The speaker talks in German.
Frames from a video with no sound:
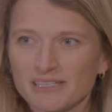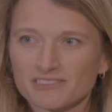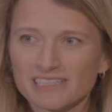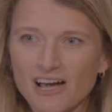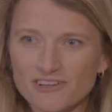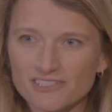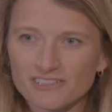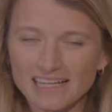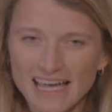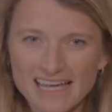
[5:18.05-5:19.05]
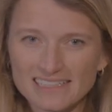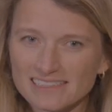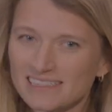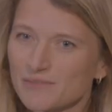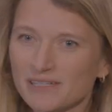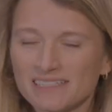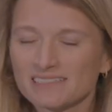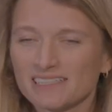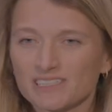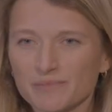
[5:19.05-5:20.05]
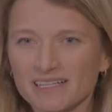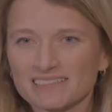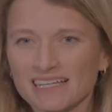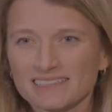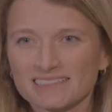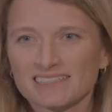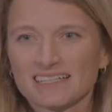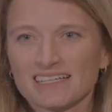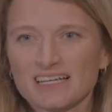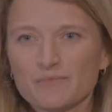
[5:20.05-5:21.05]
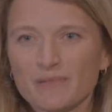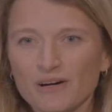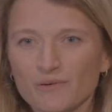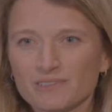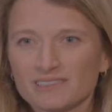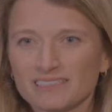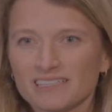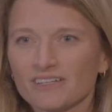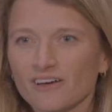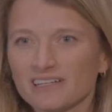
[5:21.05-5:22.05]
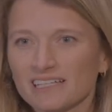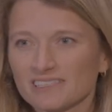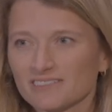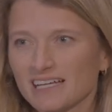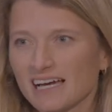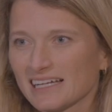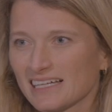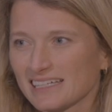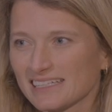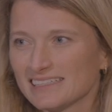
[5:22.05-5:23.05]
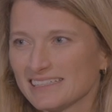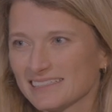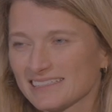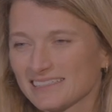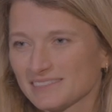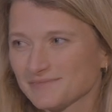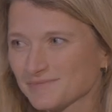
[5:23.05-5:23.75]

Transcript: Also die Ausstellung endet, aber Isas Präsenz bei uns in der neuen Nationalgalerie nicht.